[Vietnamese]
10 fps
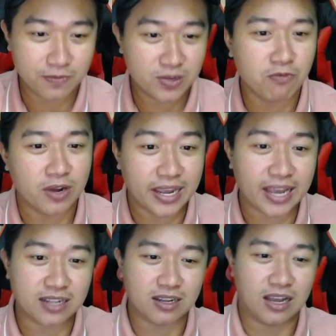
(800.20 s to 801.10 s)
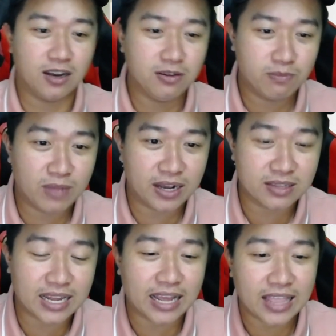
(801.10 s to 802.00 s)
không phải ghen ăn tức ở mà người
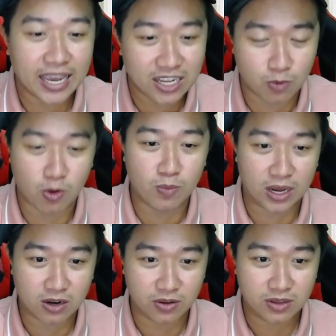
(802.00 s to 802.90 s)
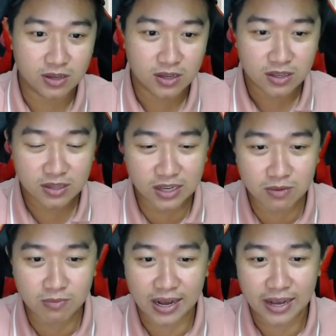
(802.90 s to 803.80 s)
ta đã thấy được bộ mặt rồi
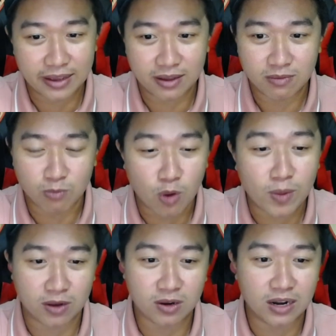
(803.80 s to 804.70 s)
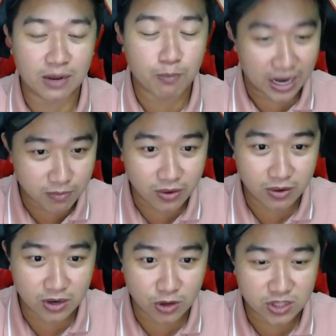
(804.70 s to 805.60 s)
nhưng mà bộ mặt của nó là bẩn
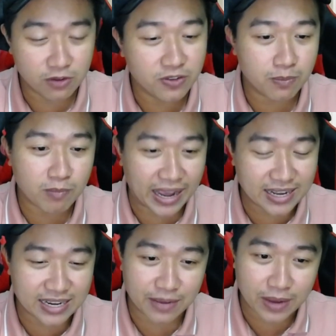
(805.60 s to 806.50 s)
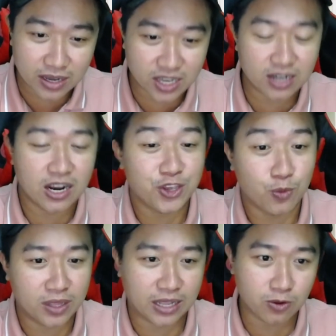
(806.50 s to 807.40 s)
bựa rồi từ việc bán cái này bán cái kia lợi dụng
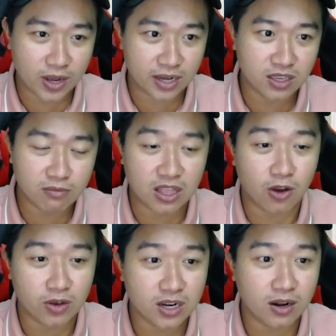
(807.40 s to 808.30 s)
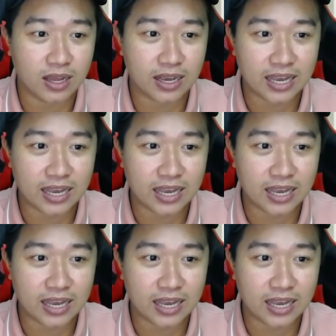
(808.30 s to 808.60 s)
hình ảnh của hằng nhưng mà thôi cái đó là